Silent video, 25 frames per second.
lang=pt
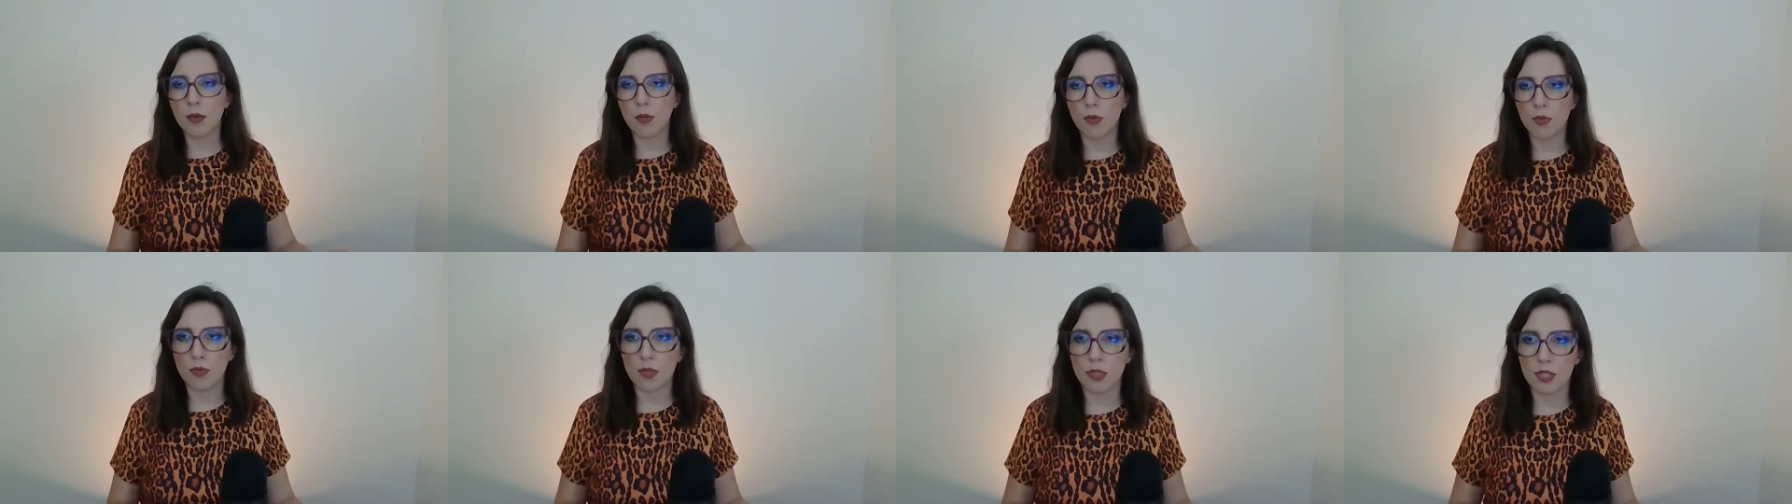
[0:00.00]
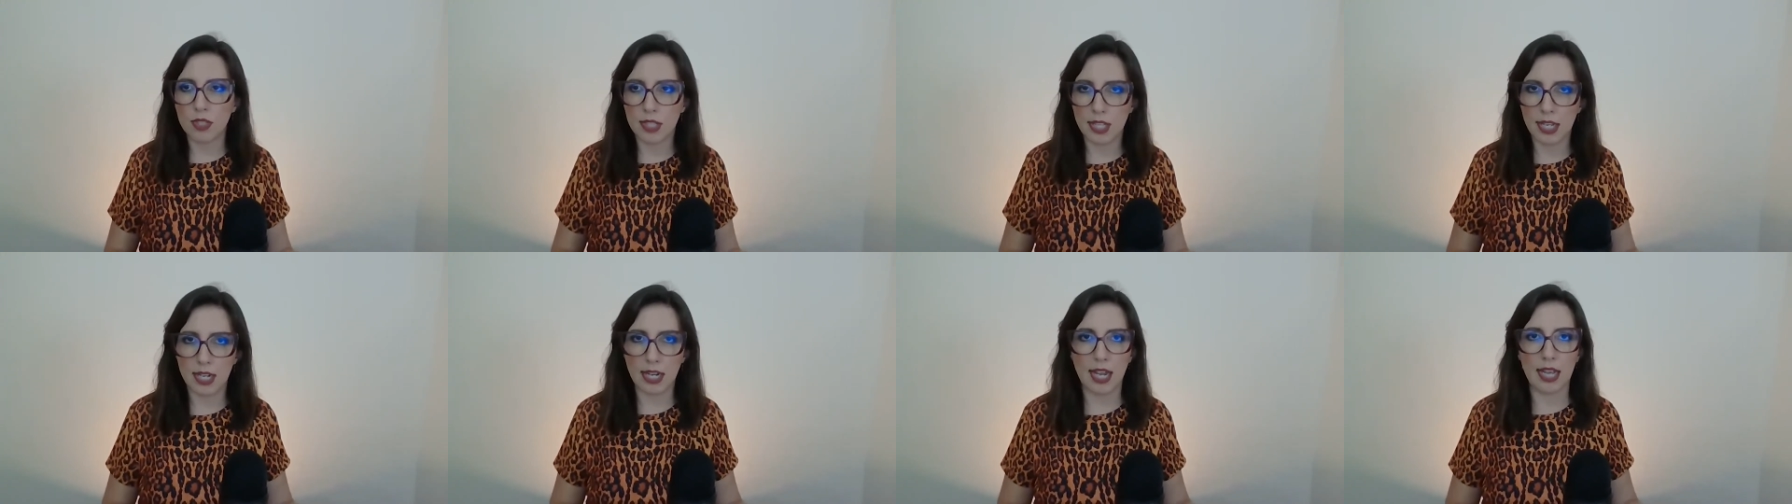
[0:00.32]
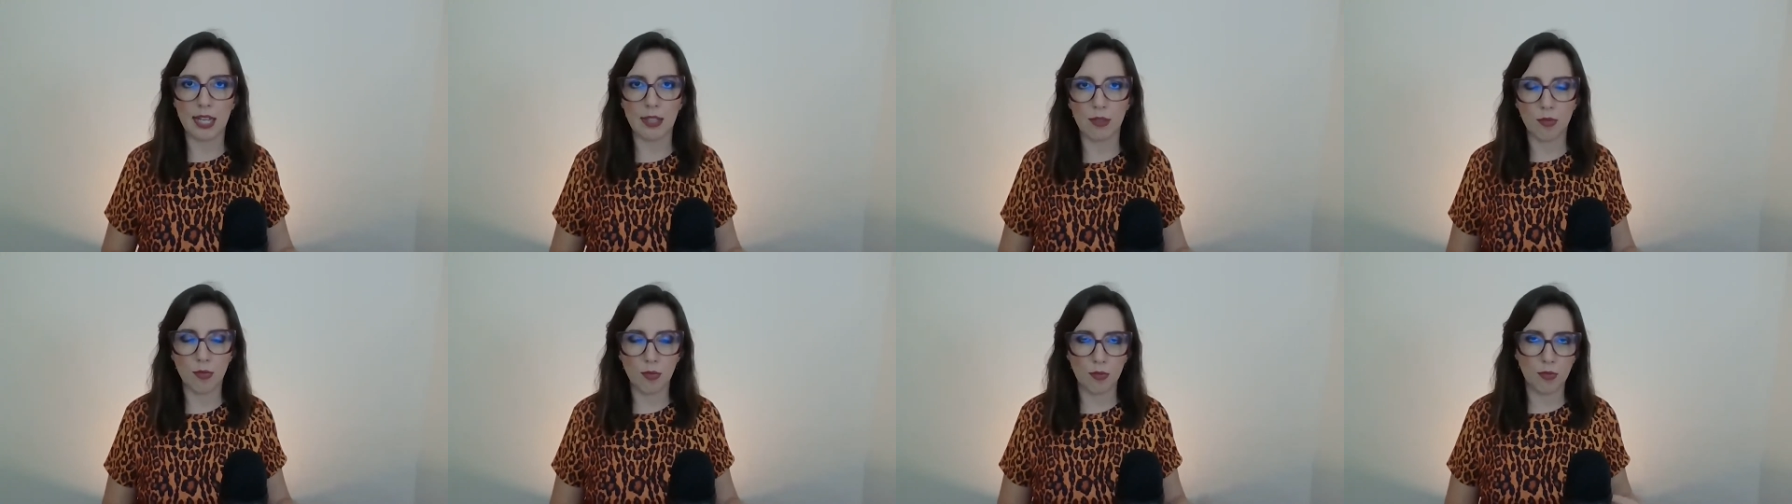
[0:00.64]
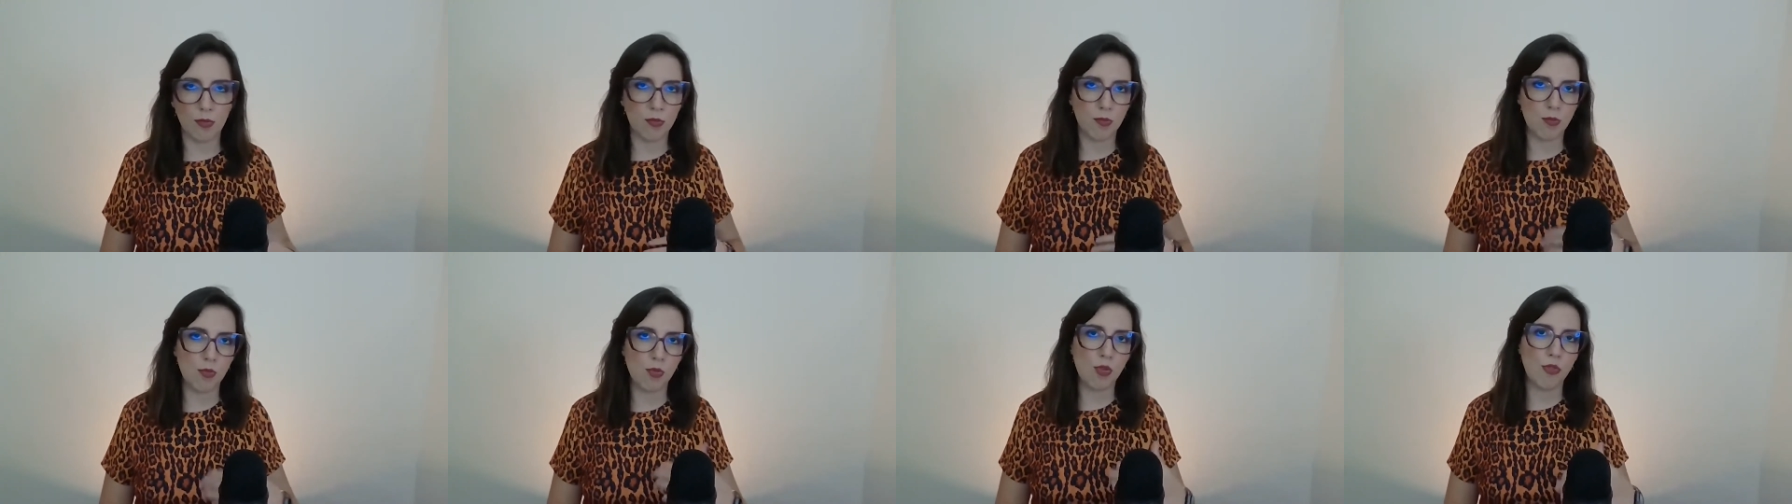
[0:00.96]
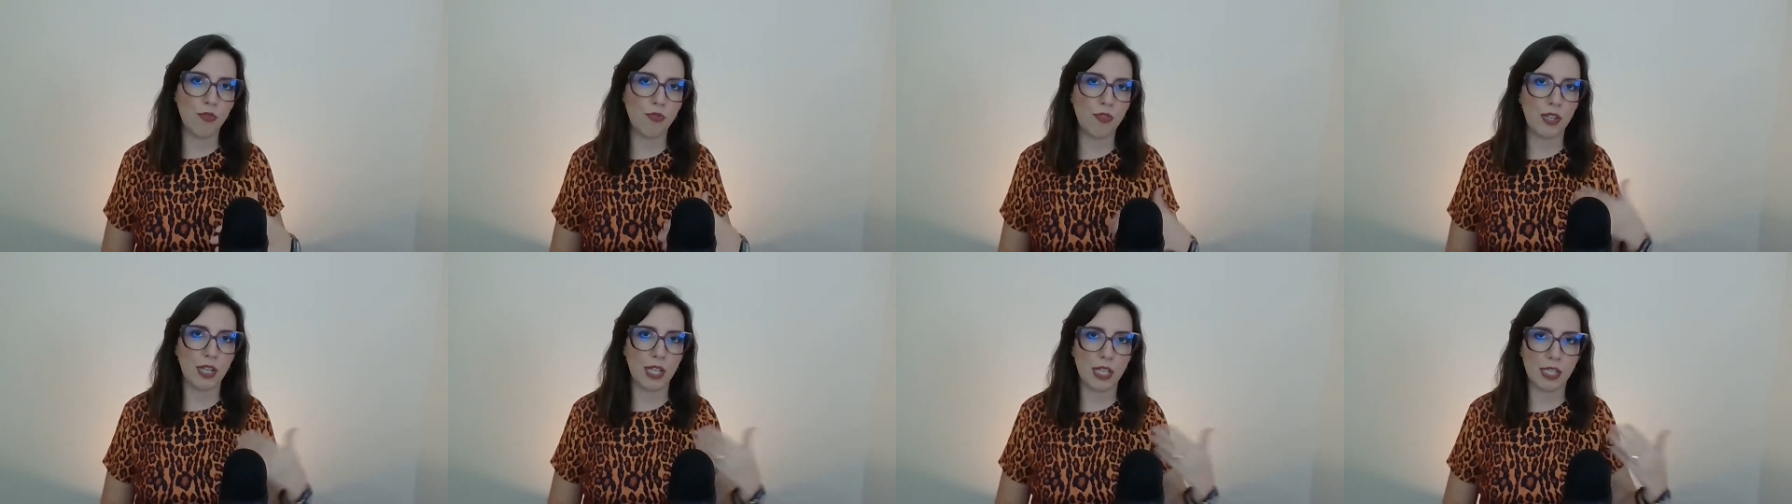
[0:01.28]
considerado um
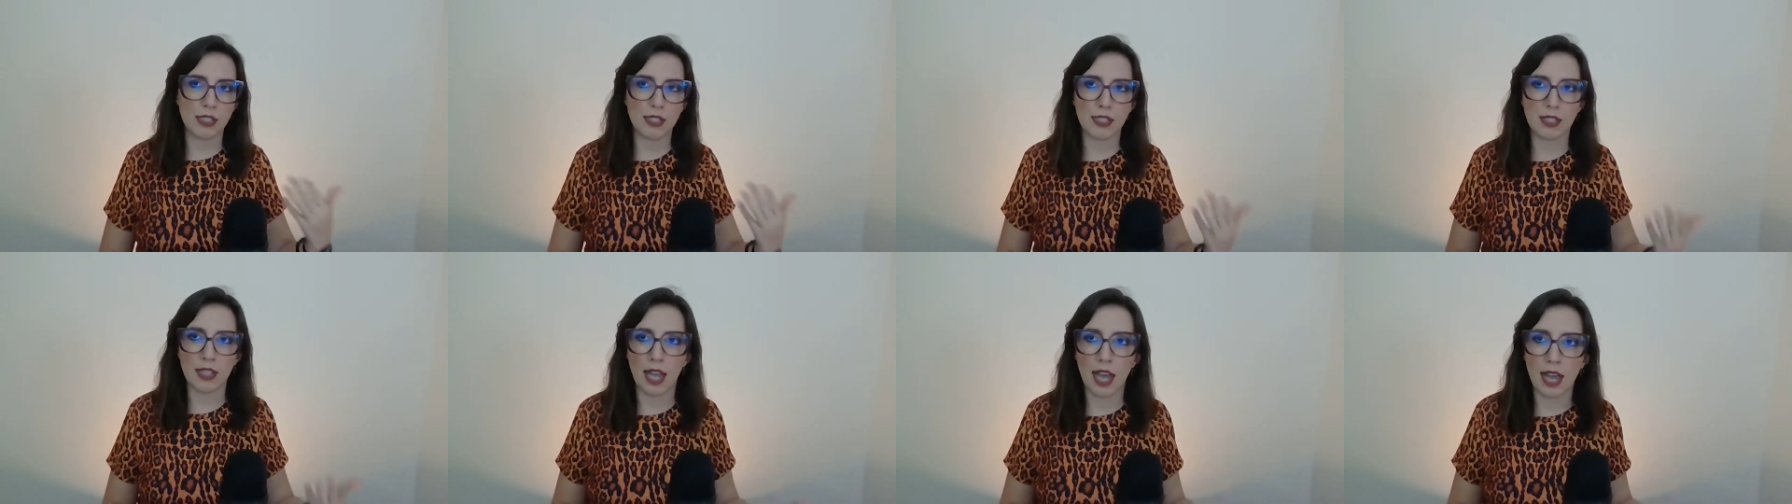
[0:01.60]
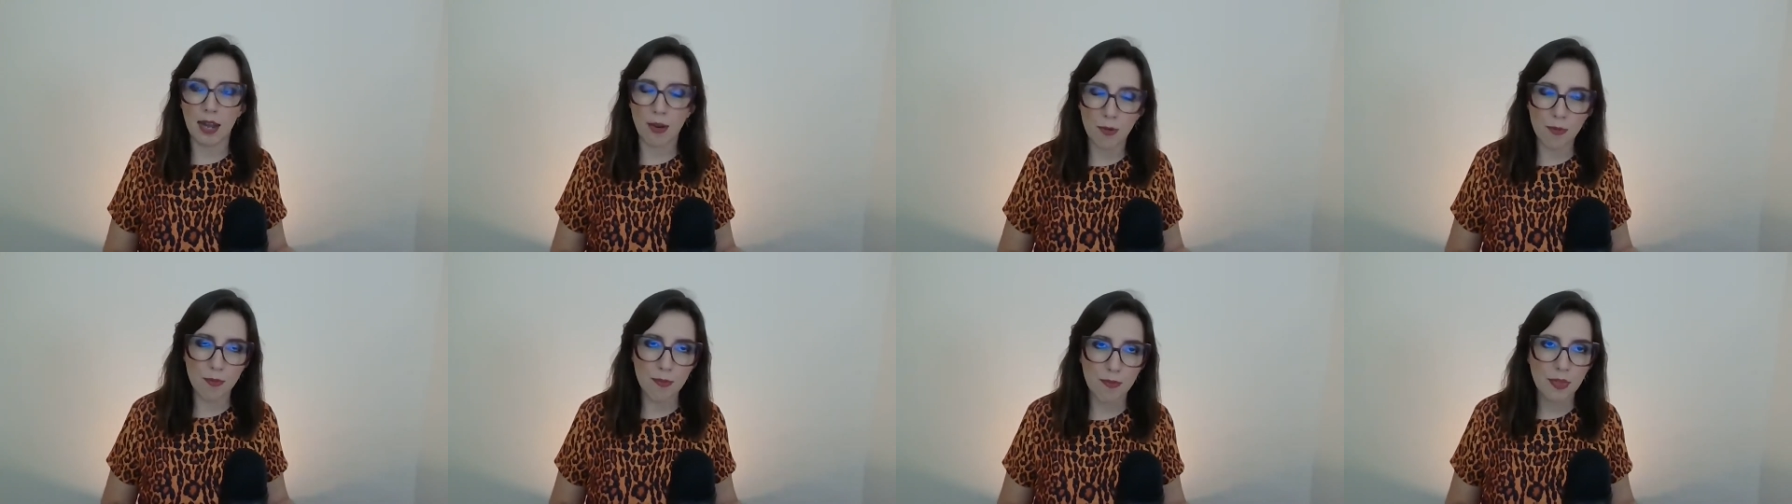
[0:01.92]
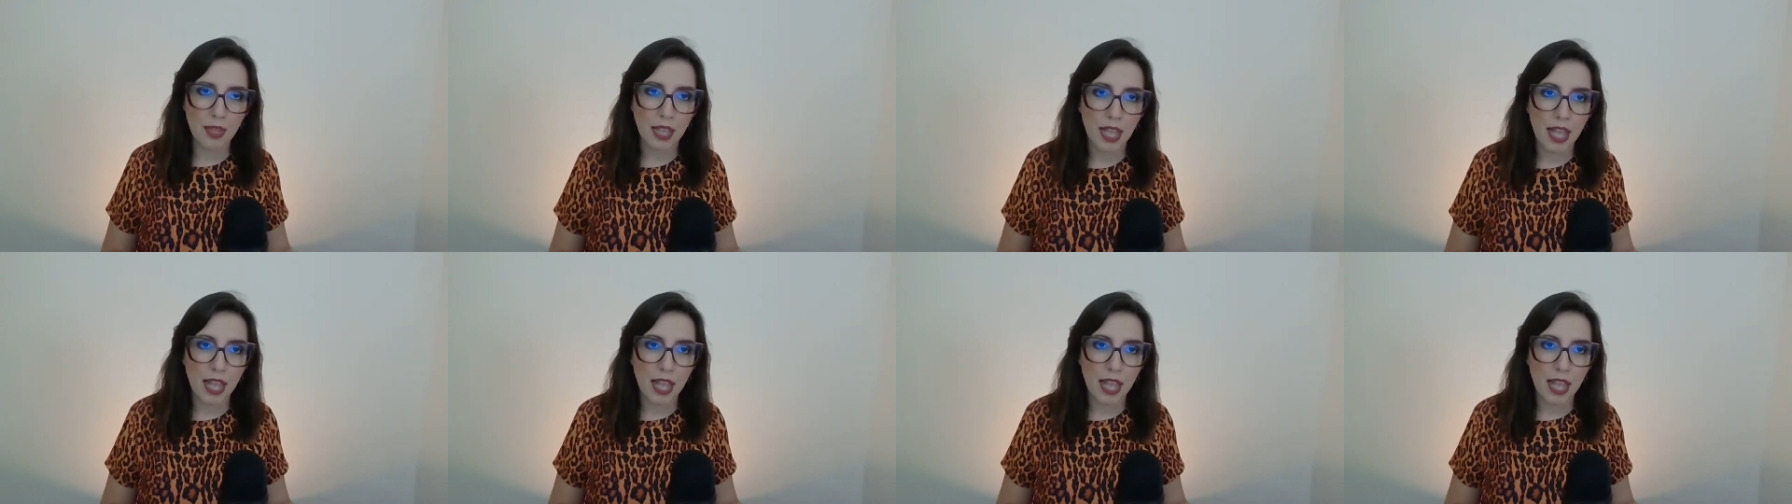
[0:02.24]
diferencial,